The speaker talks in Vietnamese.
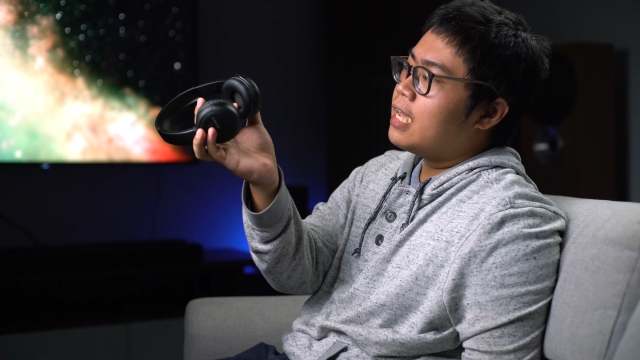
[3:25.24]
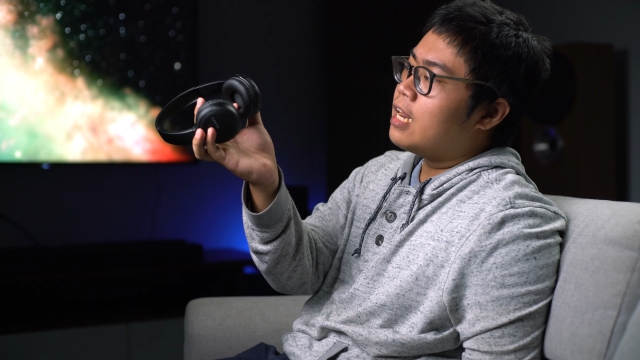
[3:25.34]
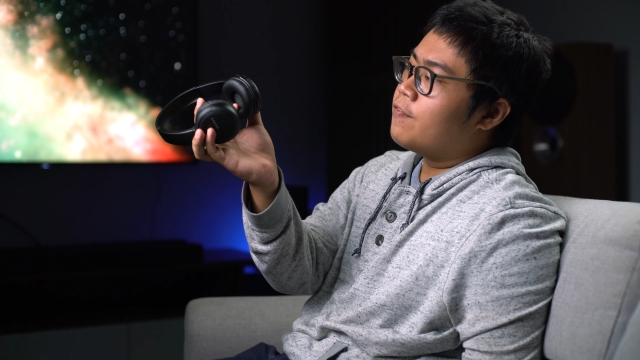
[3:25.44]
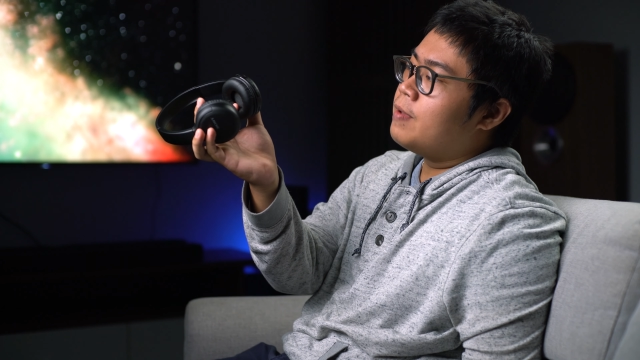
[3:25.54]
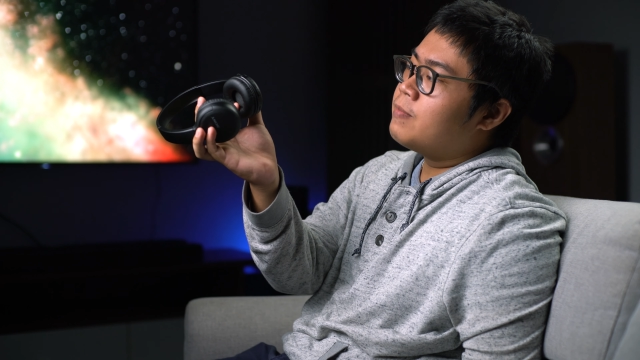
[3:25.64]
Đây
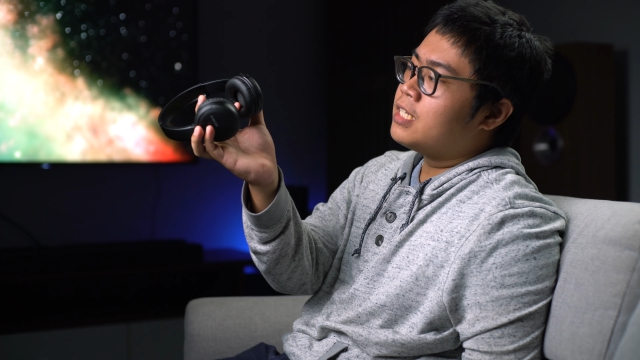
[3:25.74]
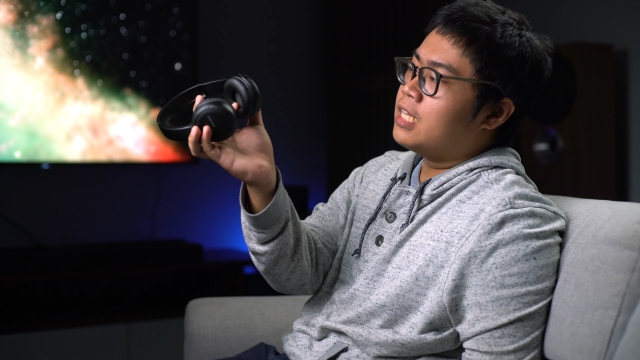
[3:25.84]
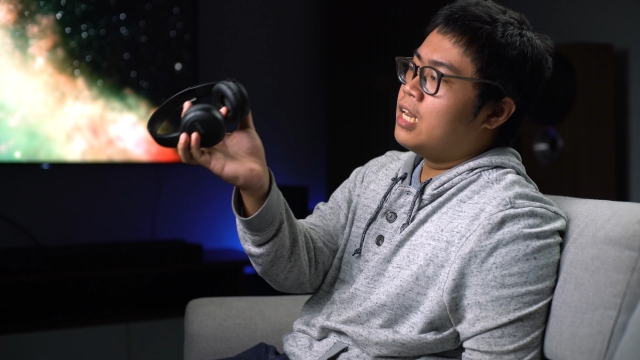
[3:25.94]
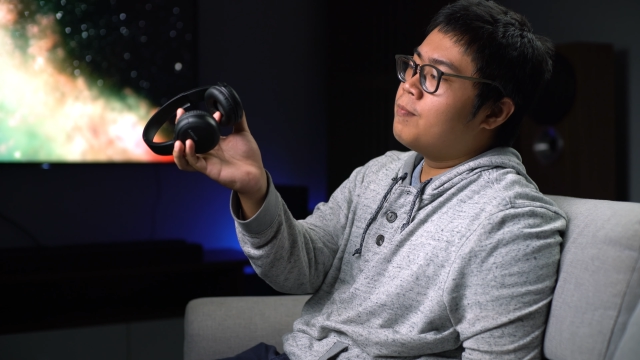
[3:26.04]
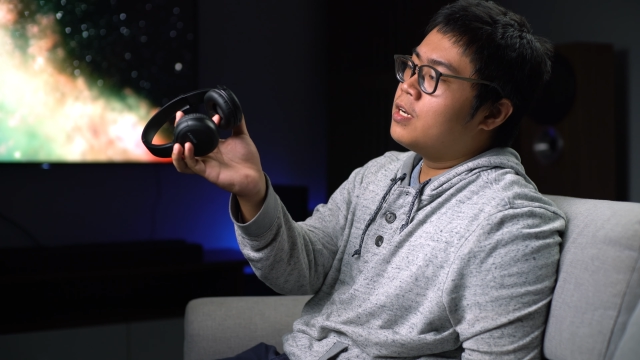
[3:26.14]
là phím tăng
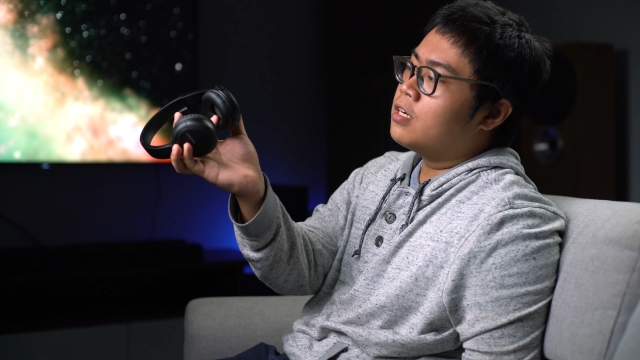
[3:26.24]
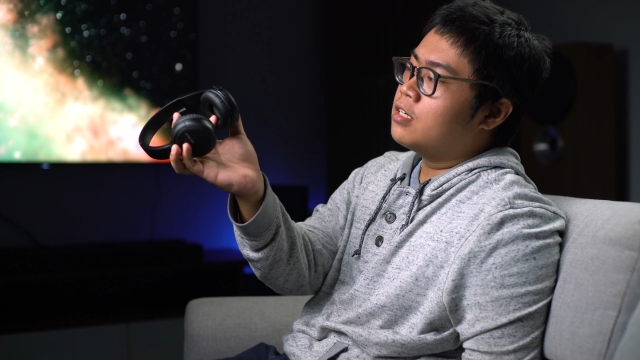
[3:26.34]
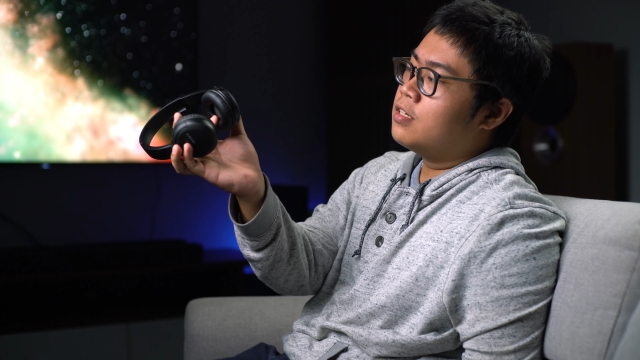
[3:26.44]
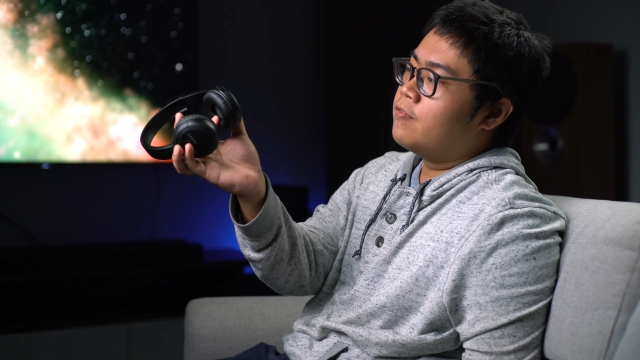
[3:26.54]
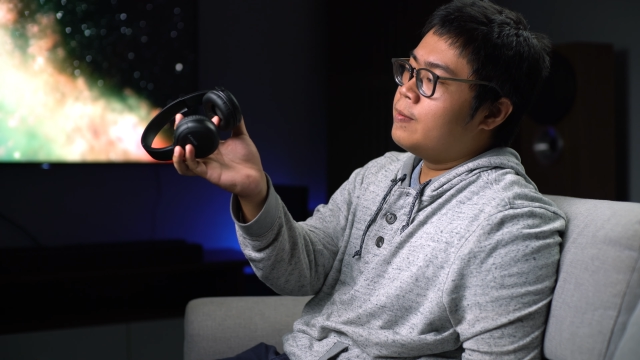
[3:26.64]
chỉnh âm
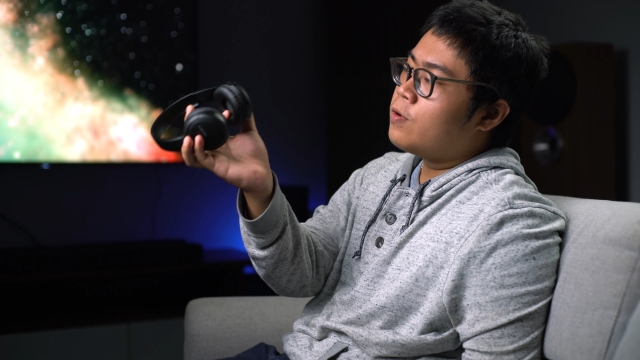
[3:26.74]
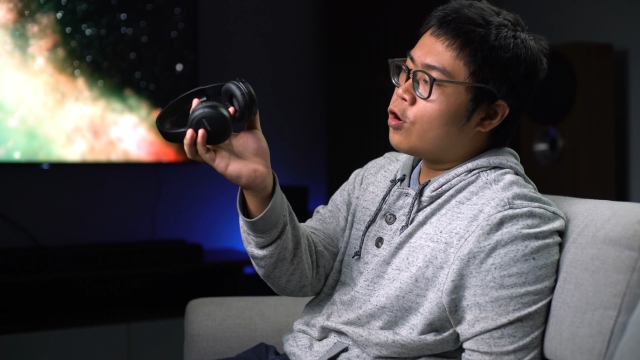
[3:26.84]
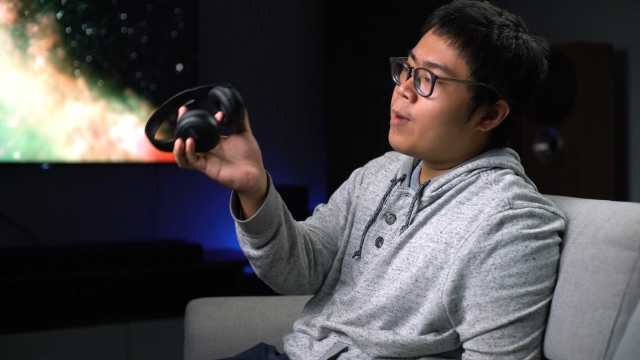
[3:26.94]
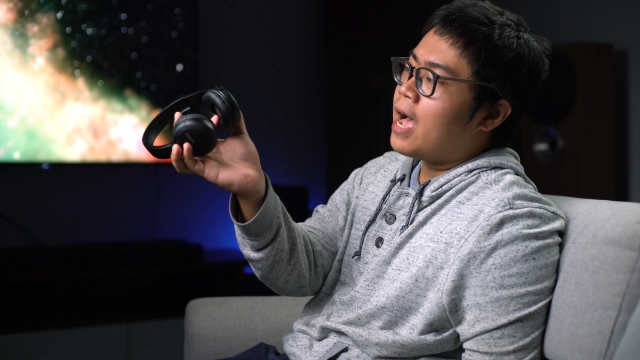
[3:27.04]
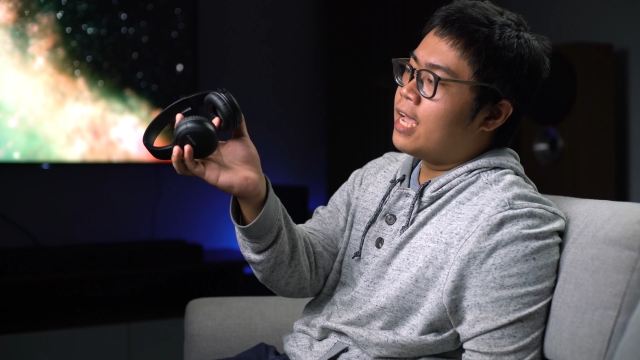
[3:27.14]
lượng, phím
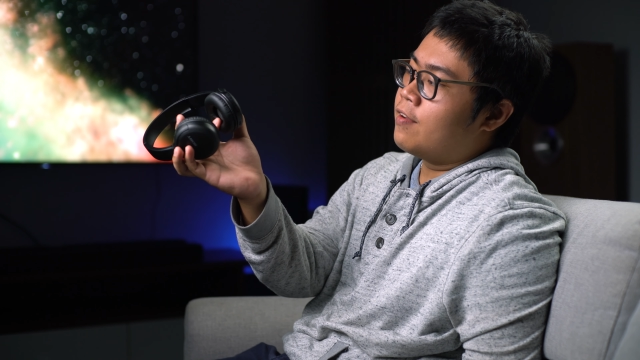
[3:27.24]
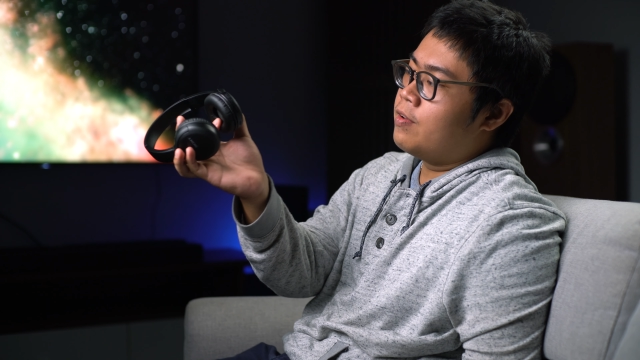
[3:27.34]
đổi bài,